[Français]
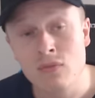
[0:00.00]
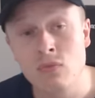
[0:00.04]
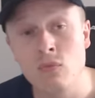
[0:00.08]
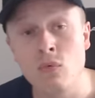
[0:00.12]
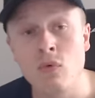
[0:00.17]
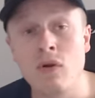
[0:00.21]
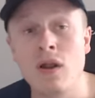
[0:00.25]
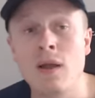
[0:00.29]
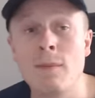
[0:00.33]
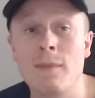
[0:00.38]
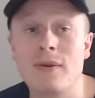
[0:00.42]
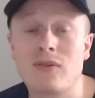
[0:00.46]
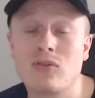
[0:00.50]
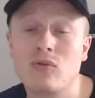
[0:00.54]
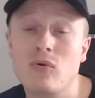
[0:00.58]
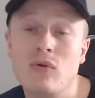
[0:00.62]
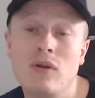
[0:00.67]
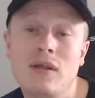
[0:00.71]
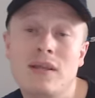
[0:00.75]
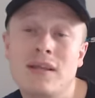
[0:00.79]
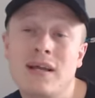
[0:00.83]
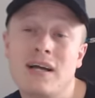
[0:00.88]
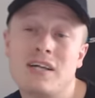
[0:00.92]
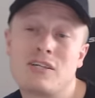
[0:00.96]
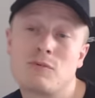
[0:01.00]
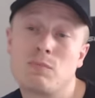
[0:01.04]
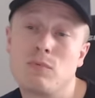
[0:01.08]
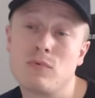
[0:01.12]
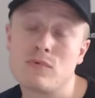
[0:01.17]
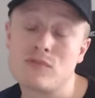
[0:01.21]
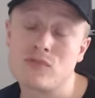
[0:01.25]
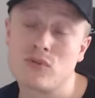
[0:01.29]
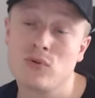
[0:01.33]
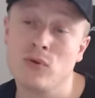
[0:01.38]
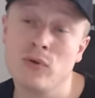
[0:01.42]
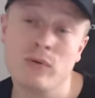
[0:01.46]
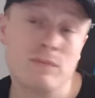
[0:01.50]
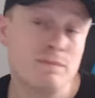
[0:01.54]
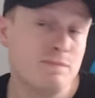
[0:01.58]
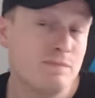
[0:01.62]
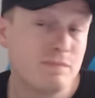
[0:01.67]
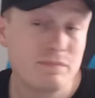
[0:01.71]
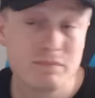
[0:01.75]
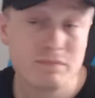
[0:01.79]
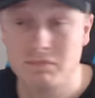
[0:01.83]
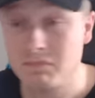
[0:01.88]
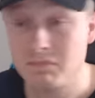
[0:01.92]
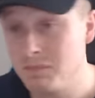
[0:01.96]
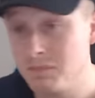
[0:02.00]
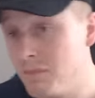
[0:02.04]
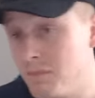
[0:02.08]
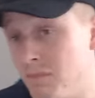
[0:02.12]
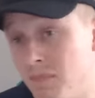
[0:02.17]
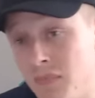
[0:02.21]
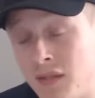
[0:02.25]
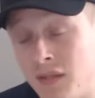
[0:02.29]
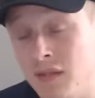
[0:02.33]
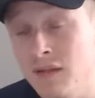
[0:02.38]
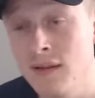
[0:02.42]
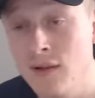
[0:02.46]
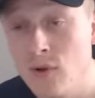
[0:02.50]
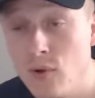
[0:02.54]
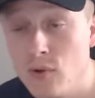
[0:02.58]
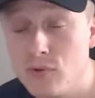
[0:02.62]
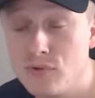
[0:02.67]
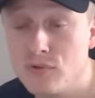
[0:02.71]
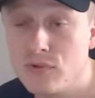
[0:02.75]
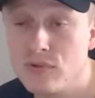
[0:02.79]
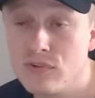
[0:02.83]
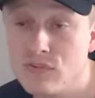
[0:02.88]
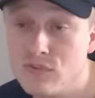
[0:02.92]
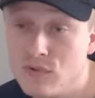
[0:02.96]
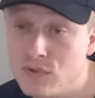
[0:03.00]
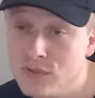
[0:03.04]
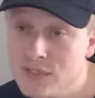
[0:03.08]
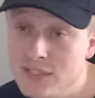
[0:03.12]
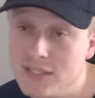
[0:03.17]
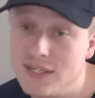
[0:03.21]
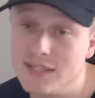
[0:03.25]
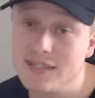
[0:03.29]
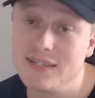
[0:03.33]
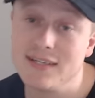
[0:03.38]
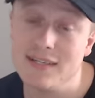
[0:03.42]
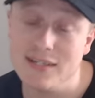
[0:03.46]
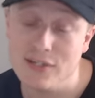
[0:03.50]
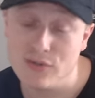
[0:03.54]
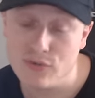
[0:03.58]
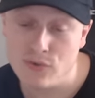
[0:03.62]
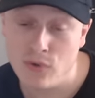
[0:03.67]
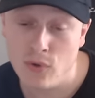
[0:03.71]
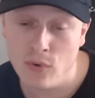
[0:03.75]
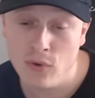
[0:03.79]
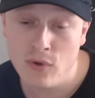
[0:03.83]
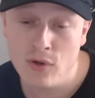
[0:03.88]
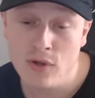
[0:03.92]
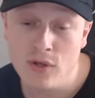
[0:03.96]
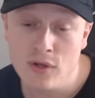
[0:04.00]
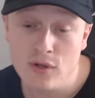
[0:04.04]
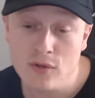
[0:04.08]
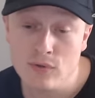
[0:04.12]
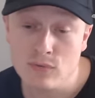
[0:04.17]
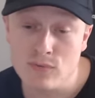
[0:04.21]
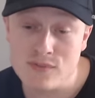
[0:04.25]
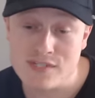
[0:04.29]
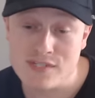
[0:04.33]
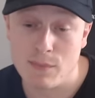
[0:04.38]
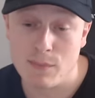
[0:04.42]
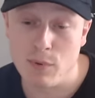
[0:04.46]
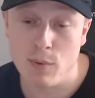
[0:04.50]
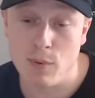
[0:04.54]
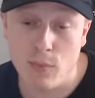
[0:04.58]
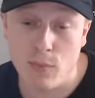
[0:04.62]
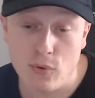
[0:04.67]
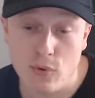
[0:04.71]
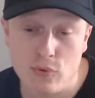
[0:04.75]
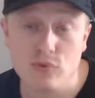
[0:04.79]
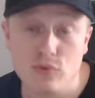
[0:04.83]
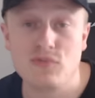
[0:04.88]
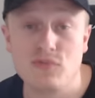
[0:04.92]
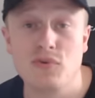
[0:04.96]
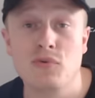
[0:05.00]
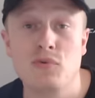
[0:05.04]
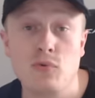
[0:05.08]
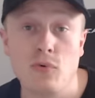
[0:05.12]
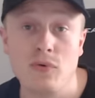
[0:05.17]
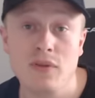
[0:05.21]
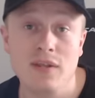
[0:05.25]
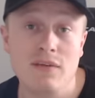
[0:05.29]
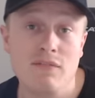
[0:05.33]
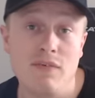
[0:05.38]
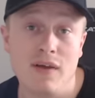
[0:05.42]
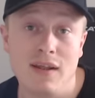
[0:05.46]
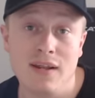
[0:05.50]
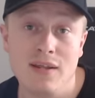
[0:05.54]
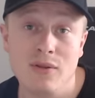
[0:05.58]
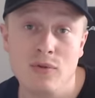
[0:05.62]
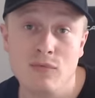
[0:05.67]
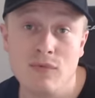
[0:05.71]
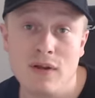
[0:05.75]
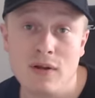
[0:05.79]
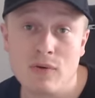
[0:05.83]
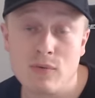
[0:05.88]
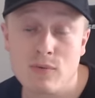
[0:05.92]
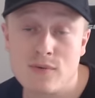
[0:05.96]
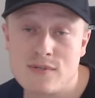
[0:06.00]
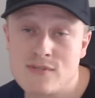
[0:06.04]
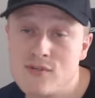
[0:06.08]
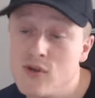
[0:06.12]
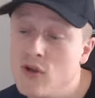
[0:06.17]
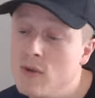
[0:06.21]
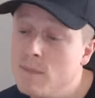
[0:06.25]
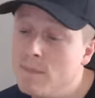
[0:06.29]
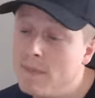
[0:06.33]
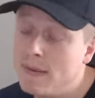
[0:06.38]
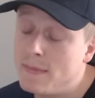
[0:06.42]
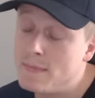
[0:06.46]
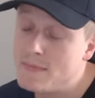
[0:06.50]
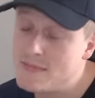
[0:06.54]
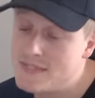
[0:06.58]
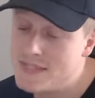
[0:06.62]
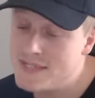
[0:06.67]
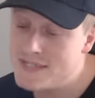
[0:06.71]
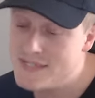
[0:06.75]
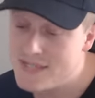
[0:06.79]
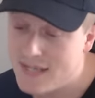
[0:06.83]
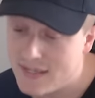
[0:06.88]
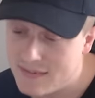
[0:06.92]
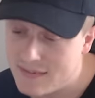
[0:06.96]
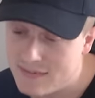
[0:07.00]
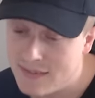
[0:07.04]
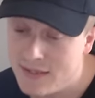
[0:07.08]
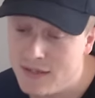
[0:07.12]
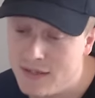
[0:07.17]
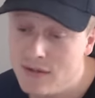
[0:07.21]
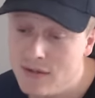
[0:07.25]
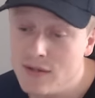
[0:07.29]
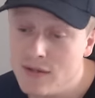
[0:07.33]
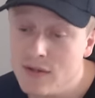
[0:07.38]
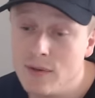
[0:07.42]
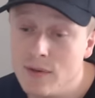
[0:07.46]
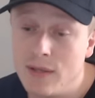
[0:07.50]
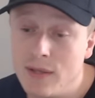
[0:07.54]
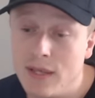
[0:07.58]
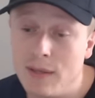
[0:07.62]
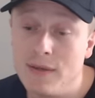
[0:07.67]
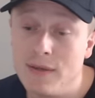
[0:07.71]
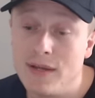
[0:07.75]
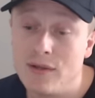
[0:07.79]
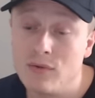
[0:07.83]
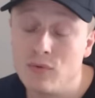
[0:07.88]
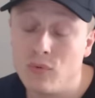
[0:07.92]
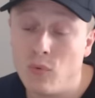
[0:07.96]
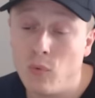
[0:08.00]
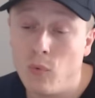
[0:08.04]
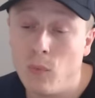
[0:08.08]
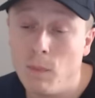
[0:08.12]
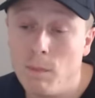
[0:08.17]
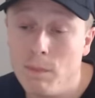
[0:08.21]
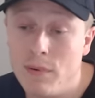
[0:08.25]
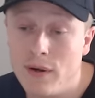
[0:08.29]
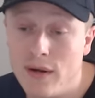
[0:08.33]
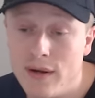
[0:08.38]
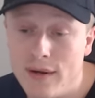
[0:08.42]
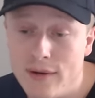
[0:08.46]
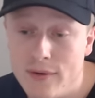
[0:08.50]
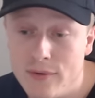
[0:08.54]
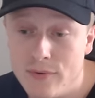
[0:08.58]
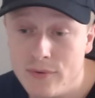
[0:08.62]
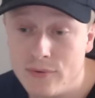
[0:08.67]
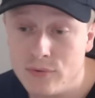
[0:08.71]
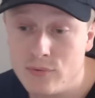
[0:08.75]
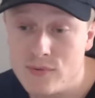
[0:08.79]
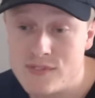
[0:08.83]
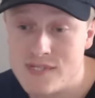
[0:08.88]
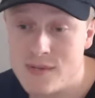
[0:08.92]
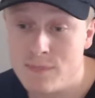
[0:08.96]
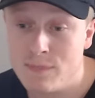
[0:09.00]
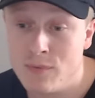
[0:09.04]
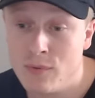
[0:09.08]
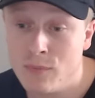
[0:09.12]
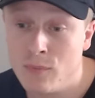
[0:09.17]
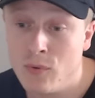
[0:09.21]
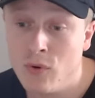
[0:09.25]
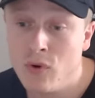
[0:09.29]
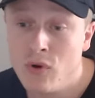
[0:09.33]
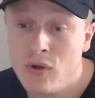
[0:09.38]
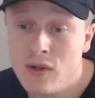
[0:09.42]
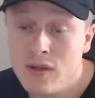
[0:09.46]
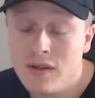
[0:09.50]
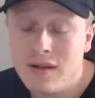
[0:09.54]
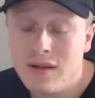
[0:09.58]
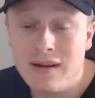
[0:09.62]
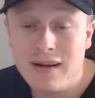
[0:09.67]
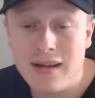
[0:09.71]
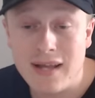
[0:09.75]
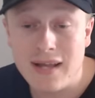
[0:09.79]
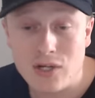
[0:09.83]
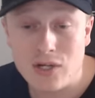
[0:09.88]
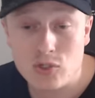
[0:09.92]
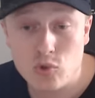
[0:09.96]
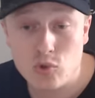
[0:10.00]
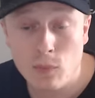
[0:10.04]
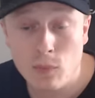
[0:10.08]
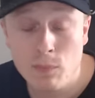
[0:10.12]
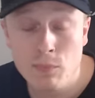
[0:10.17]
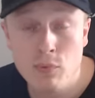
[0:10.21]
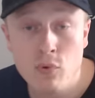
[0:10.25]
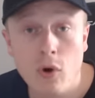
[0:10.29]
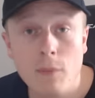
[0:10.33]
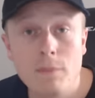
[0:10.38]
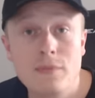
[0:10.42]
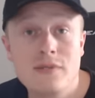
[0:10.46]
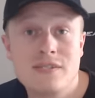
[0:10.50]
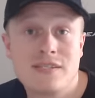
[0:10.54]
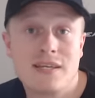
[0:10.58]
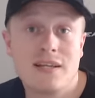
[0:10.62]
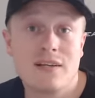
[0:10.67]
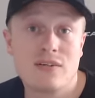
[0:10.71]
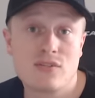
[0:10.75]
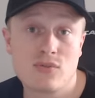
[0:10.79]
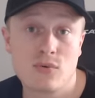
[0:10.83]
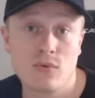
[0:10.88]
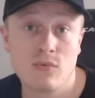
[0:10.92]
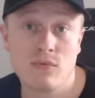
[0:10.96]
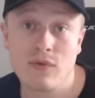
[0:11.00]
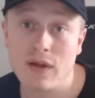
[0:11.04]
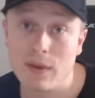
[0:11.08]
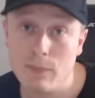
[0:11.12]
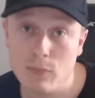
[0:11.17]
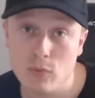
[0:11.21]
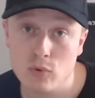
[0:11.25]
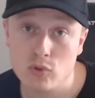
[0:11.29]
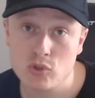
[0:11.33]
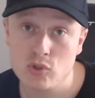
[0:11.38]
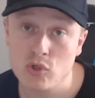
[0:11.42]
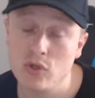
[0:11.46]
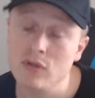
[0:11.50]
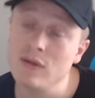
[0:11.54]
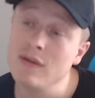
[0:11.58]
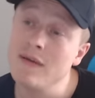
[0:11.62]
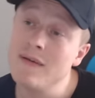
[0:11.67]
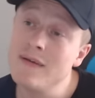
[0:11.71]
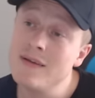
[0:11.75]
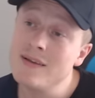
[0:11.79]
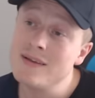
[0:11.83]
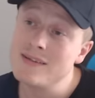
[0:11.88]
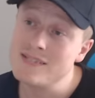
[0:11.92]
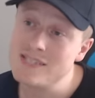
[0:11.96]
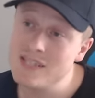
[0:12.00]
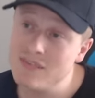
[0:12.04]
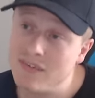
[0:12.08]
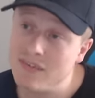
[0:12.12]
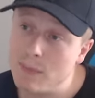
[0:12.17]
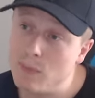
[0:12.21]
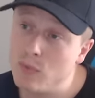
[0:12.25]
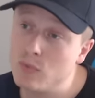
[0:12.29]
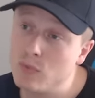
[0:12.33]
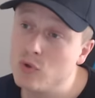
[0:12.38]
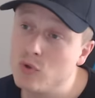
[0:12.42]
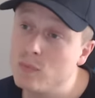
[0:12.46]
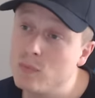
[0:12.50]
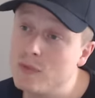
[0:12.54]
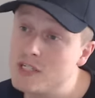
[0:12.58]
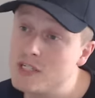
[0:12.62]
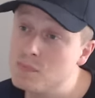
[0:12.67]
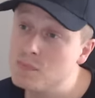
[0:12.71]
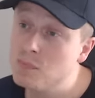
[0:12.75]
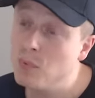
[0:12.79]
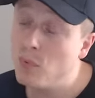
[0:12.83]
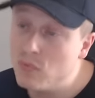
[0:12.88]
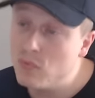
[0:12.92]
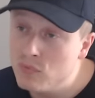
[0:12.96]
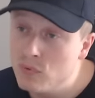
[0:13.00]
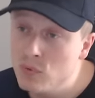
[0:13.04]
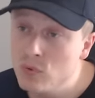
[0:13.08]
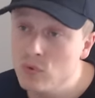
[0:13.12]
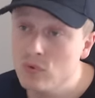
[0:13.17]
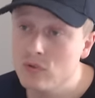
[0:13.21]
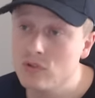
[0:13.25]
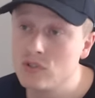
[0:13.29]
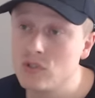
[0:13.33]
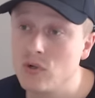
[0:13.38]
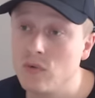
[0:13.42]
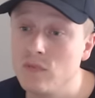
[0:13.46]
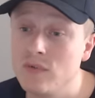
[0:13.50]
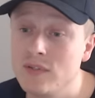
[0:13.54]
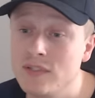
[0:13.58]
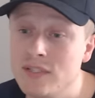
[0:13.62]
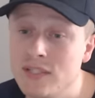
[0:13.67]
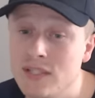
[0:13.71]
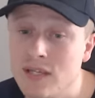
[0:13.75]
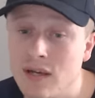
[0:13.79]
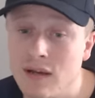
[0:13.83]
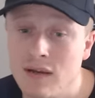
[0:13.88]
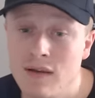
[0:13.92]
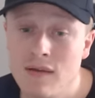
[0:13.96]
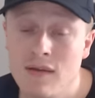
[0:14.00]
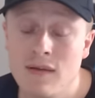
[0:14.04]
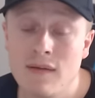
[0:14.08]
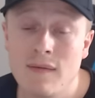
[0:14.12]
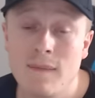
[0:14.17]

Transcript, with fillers: Donc là maintenant les gars, je pense que il est grand temps de se dire qu'il est temps tout simplement de se tourner vers les nouvelles consoles, même si certains eh n'auront pas euh, tout simplement l'argent pour, puisqu'ils sont vraiment jeunes. C'est vraiment dommage pour vous, j'ai envie de dire.